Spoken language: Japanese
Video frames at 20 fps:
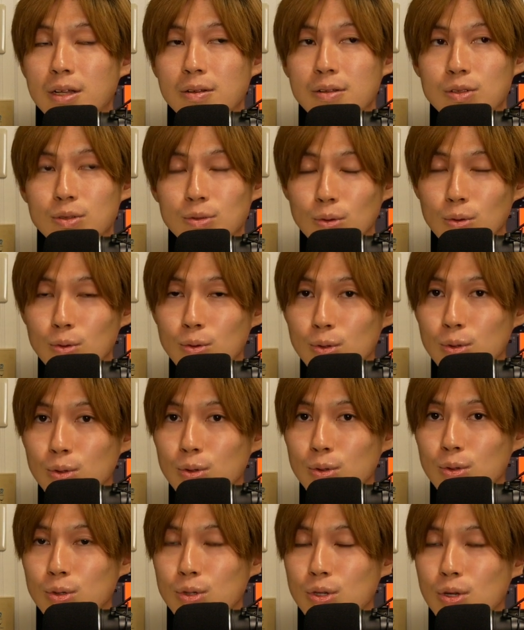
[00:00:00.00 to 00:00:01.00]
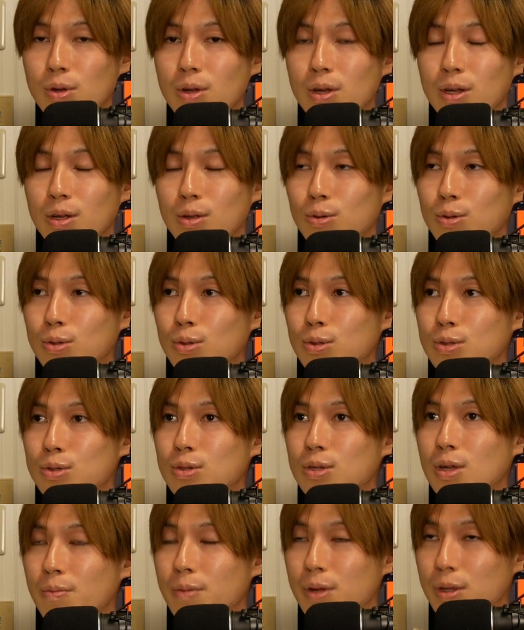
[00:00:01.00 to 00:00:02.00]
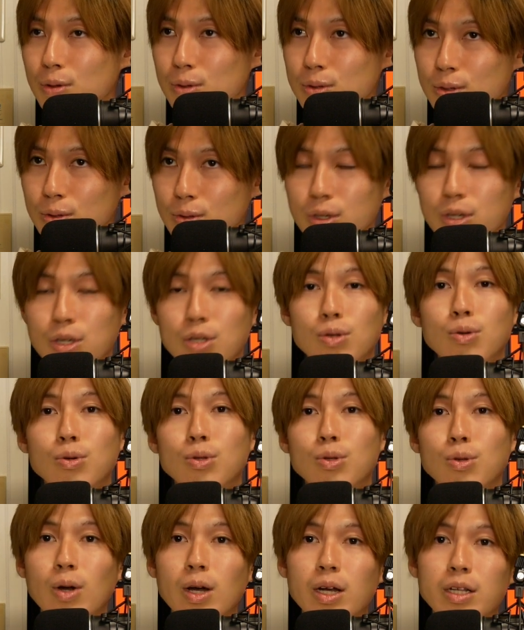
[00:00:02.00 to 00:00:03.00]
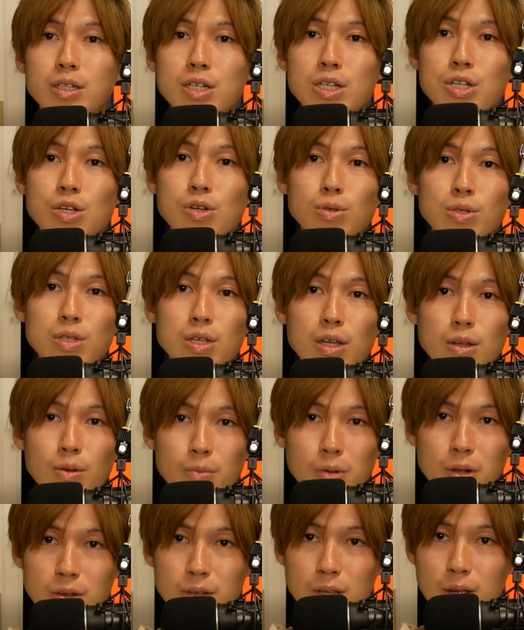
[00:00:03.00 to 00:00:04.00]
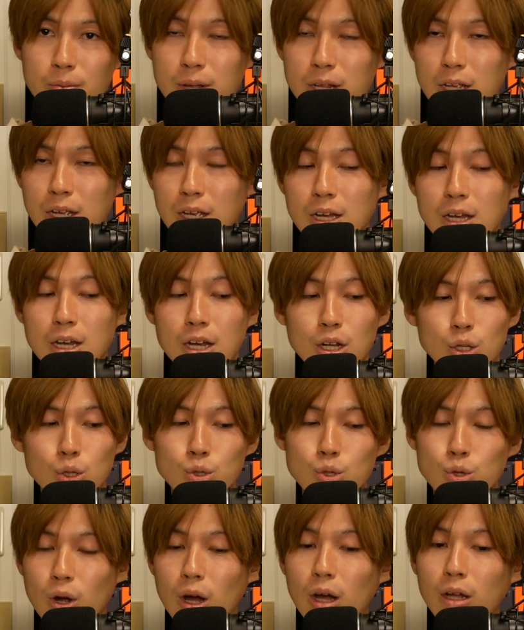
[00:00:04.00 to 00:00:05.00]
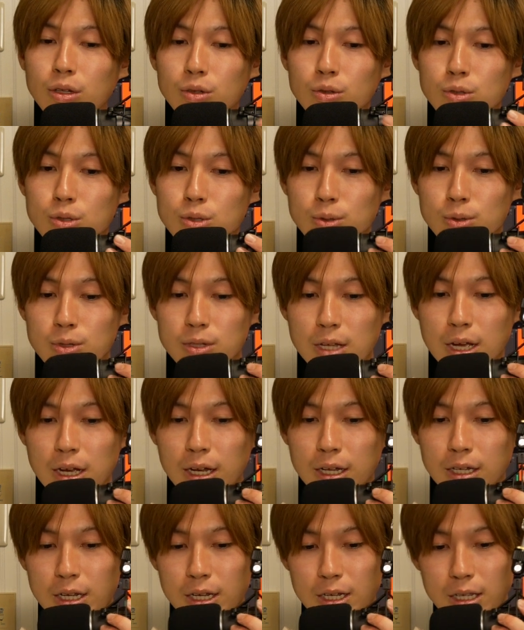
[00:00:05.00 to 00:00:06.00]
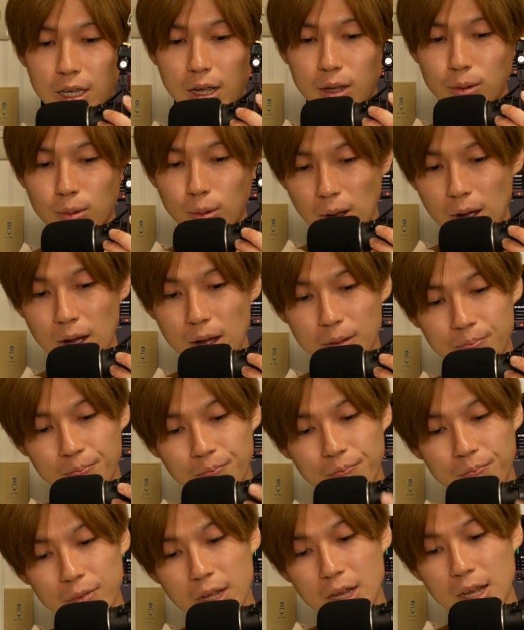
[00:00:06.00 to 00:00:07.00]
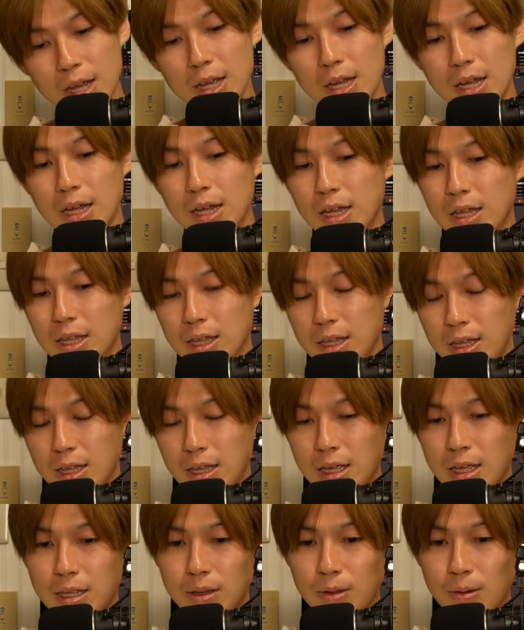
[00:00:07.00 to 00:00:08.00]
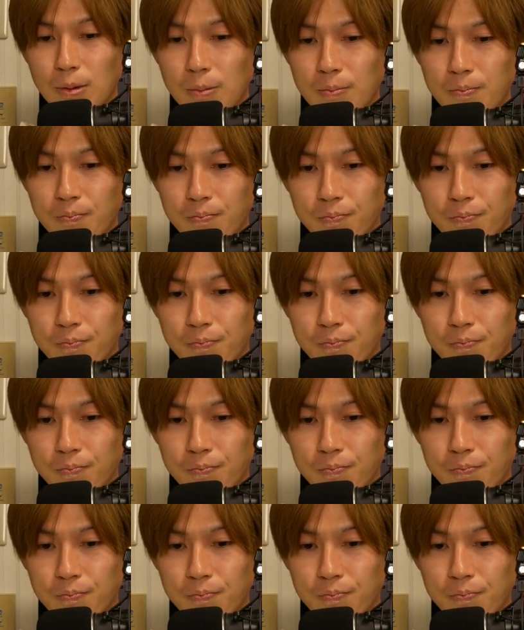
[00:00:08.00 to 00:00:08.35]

そう労働して労働するためのその技能とか知識をつけてもらうために図書館という存在ができたりとかえっ、と